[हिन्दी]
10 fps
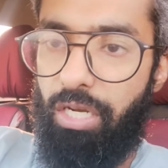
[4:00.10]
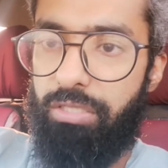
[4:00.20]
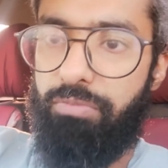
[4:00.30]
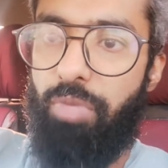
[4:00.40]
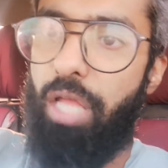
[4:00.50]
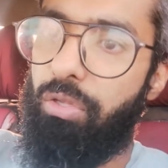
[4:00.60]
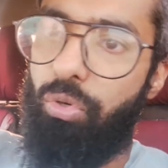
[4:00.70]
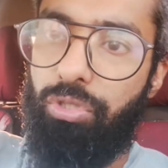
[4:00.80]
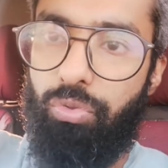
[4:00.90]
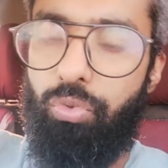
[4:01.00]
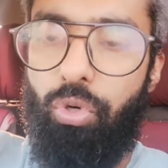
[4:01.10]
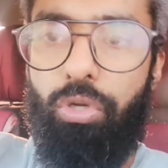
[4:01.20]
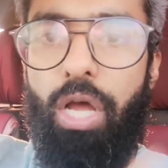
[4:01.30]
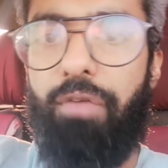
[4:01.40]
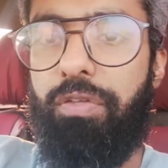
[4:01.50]
खलास मैं कौन तू
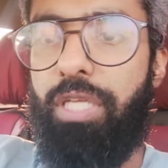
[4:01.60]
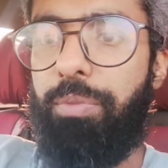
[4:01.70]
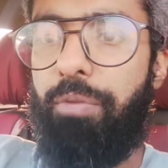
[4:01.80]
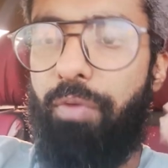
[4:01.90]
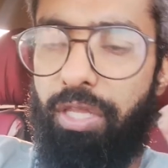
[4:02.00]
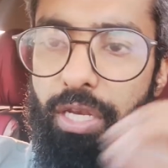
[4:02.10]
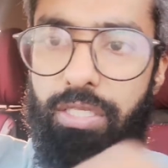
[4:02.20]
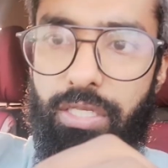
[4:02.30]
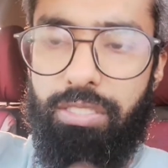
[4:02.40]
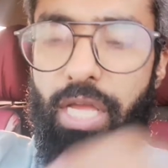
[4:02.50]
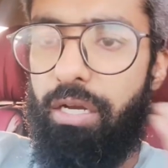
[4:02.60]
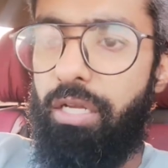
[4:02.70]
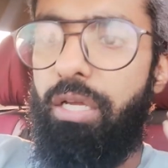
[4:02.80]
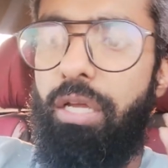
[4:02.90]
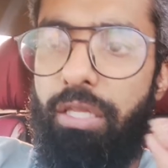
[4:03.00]
कौन आफ्टर सम टाइम एंड देर इज अ डिजायर
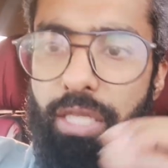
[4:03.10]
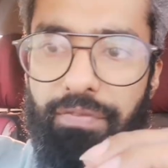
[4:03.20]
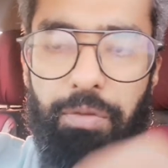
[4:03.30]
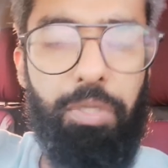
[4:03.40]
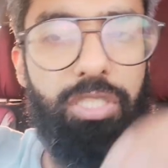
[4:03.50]
दे हैव